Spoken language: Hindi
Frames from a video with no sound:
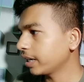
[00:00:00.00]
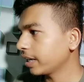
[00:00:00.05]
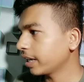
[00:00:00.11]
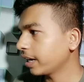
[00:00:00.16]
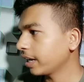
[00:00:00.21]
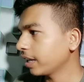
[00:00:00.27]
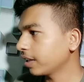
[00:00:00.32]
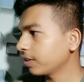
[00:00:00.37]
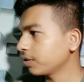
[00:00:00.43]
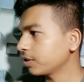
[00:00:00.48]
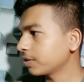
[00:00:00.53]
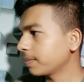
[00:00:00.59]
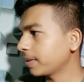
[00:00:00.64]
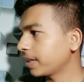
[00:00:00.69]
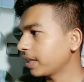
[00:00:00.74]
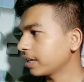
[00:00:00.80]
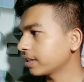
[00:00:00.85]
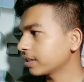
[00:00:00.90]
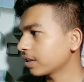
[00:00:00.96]
क्लिक करेंगे तो
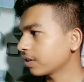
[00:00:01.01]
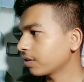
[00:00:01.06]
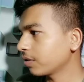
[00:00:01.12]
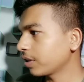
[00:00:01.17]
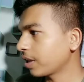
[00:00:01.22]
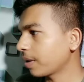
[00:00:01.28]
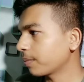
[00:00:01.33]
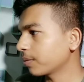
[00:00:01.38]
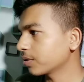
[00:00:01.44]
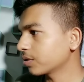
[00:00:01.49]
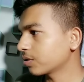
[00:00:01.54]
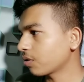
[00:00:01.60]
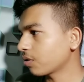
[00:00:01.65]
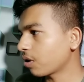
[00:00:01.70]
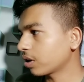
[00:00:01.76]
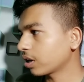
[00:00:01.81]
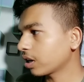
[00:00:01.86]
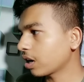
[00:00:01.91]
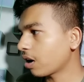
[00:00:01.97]
इसमें देख सकते हो यहाँ आपको
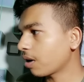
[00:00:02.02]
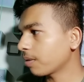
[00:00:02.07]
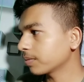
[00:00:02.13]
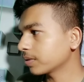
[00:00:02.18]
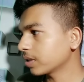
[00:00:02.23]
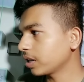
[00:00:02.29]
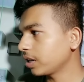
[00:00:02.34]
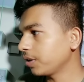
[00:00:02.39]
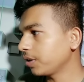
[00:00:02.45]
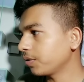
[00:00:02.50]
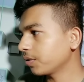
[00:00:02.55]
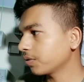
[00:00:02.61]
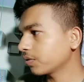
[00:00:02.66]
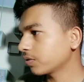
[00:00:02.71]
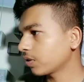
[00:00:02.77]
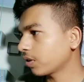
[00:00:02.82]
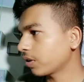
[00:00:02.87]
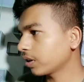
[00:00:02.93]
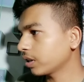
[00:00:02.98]
शॉर्ट का ऑप्शन
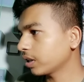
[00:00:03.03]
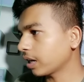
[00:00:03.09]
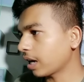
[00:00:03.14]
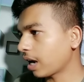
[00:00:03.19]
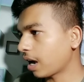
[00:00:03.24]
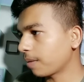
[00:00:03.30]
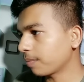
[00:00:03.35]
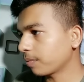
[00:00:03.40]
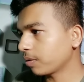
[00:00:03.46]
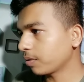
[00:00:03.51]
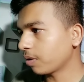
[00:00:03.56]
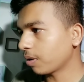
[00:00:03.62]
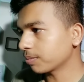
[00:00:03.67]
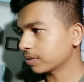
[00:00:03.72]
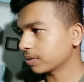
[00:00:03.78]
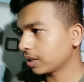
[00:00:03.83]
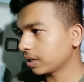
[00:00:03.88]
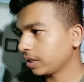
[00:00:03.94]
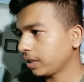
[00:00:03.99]
यूट्यूब शॉर्ट आपको
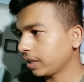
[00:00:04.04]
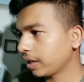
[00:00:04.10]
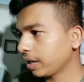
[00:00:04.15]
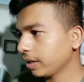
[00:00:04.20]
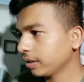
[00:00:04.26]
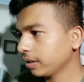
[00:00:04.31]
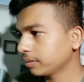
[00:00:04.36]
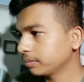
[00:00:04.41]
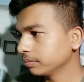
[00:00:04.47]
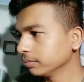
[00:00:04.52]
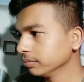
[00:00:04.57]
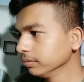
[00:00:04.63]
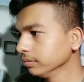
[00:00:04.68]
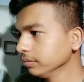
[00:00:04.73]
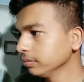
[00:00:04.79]
ऑप्शन दिया है